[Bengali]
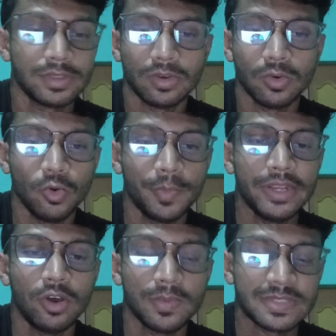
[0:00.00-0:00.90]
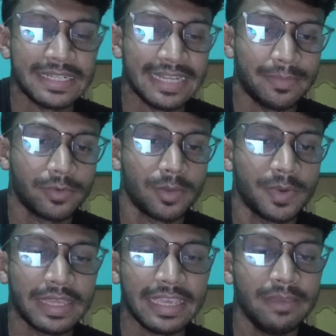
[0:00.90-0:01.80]
ওপেন অপশানে ট্যাপ করার পর
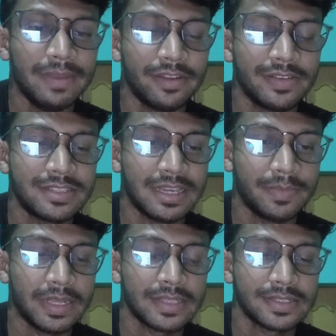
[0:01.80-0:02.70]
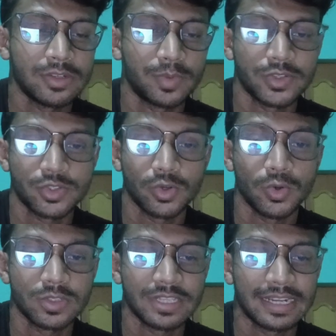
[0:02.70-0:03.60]
এই ব্যাটারি যে অ্যাপ্লিকেশন ওপরে শো করছে
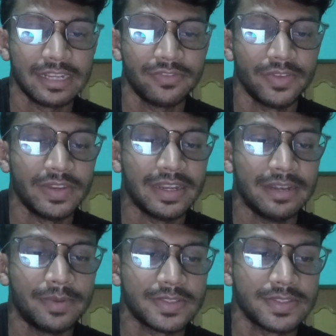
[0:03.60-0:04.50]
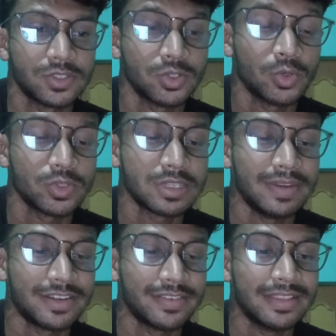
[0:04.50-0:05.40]
এখানে ফিফটি নাইন পার্সেন্ট শো করছে
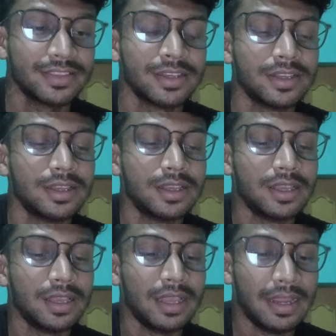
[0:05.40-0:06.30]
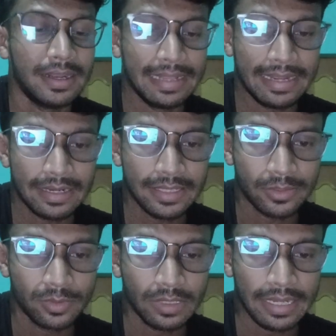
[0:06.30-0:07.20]
ব্যাটারি হেলথ অ্যান্ড এখানে দেখুন
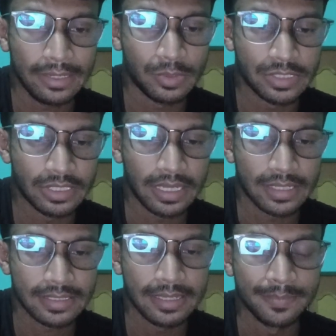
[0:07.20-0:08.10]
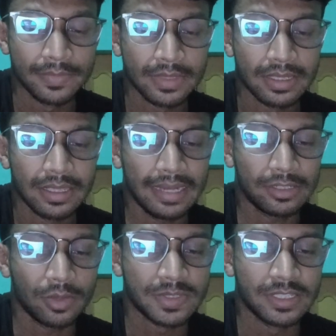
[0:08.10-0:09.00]
একটু নিচের দিকে আসলে একটা
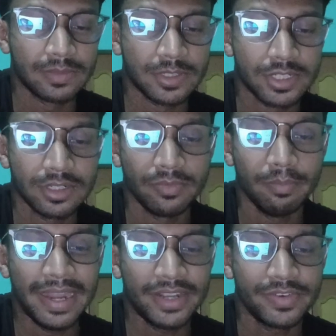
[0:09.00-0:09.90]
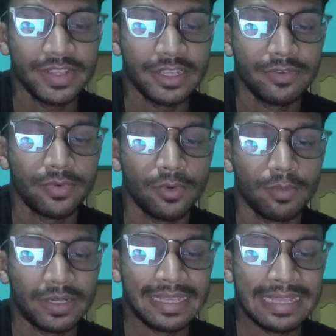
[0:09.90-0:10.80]
অপশান দেখতে পাচ্ছেন ব্যাটারি ইনফো মানে
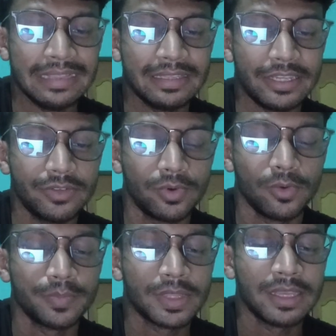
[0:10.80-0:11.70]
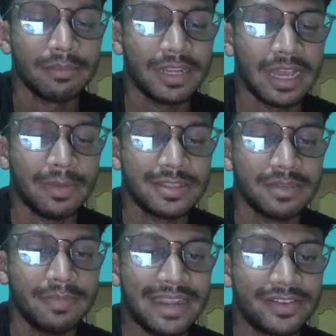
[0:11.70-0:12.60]
হেলথ ইনফো মানে আমার যে
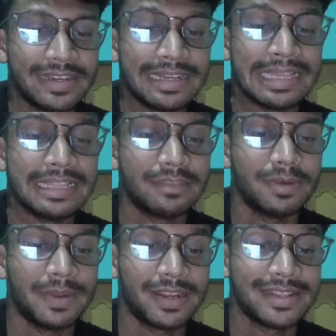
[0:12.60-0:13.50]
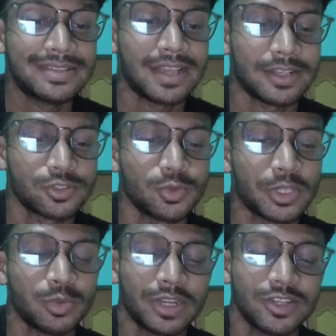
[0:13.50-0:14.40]
ব্যাটারির হেলথ বা ব্যাটারির স্বাস্থ্য কিন্তু
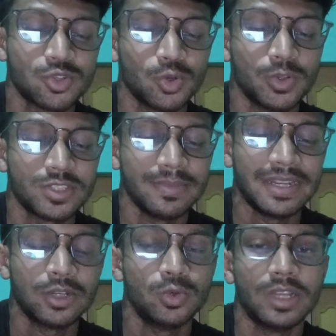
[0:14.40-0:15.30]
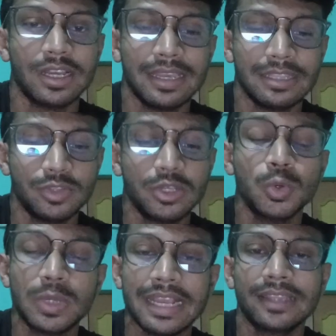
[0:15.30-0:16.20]
এখানে শো করছে মানে গুড যদি গুড
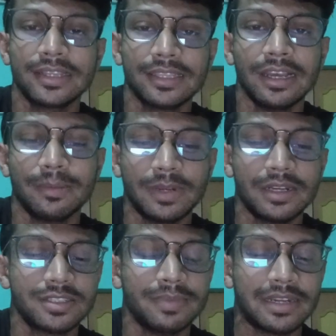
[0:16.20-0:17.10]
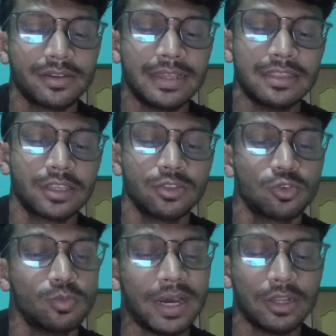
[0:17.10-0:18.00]
লেখা থাকে আপনার যে ব্যাটারির হেলথ কিন্তু খুব
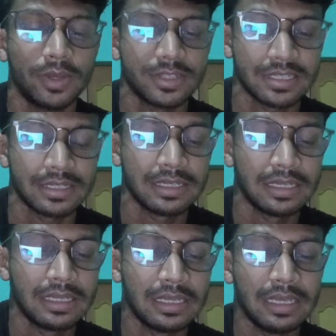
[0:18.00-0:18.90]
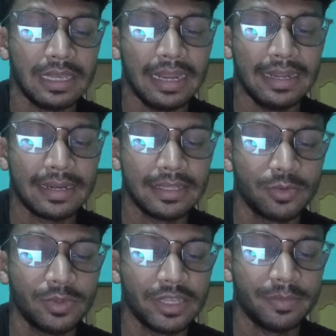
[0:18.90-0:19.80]
ভালো আছে অ্যান্ড এখানে দেখুন
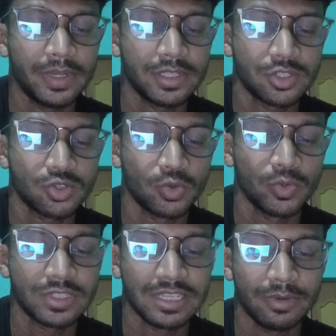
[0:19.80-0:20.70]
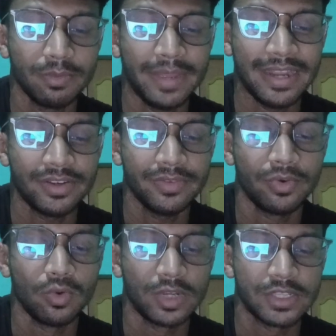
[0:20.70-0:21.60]
টেম্পারেচার শো করছে এবং ব্যাটারি
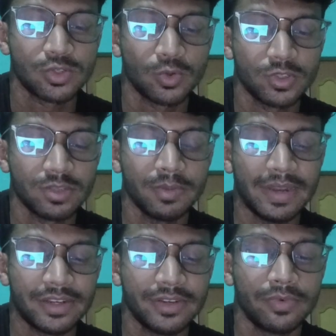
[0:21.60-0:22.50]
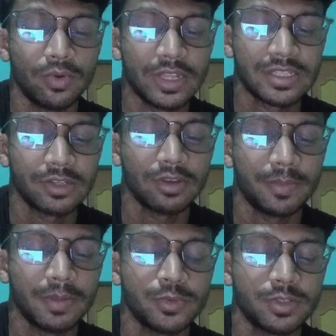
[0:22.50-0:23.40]
ভোল্টেজ শো করছে এবং ব্যাটারির ভোল্টেজ থেকেও আপনি
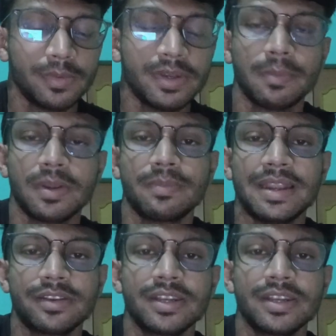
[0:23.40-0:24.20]
বুঝতে পারবেন আপনার ব্যাটারির